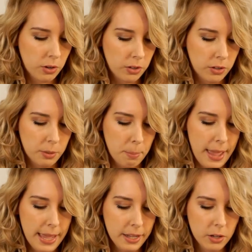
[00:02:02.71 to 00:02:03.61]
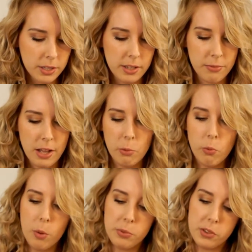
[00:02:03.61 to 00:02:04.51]
von MAC in der Farbe
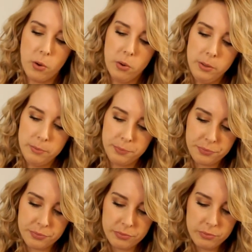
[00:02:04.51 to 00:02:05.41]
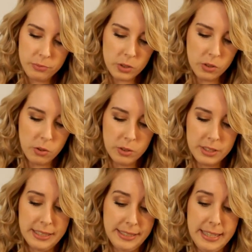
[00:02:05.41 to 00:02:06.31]
Warm Soul. Und
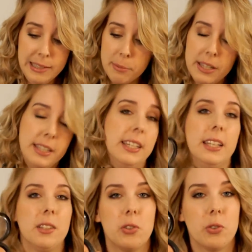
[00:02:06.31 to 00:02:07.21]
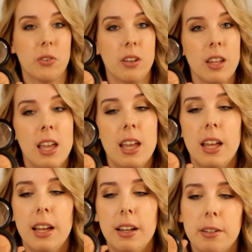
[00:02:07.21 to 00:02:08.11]
den liebe ich jetzt schon.
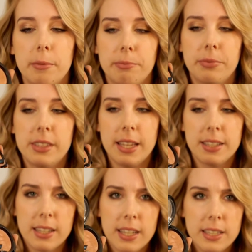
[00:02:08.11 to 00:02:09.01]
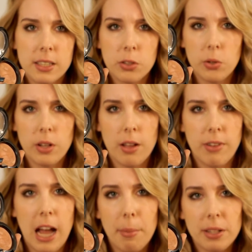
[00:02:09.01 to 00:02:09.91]
Ähm, der ist ein richtig schöner,
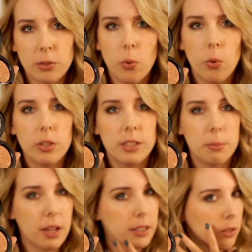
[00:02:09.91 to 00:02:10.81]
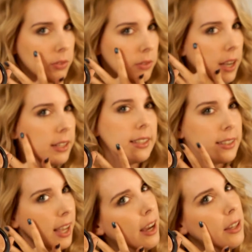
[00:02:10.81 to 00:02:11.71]
warmer Ton. Den mache ich auf die Wangen. Den
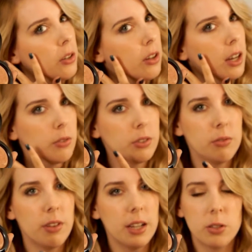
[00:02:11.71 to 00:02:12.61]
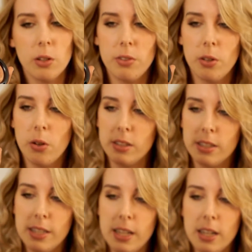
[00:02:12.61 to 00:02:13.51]
trage ich auch gerade auf den Wangen. Ich hoffe, ihr könnt
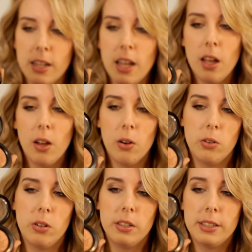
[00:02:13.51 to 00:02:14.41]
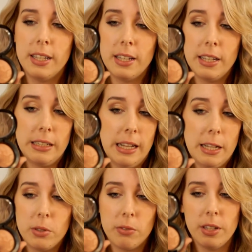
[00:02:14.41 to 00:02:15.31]
das sehen. Und der
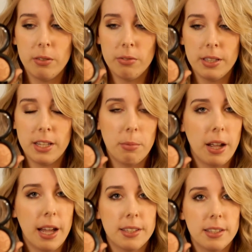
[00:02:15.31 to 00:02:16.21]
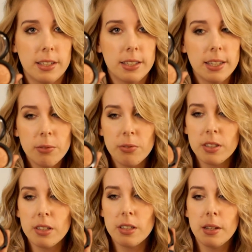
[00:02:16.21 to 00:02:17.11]
hat mich auf jeden Fall sehr begeistert. Ich
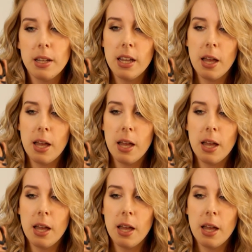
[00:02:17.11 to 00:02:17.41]
finde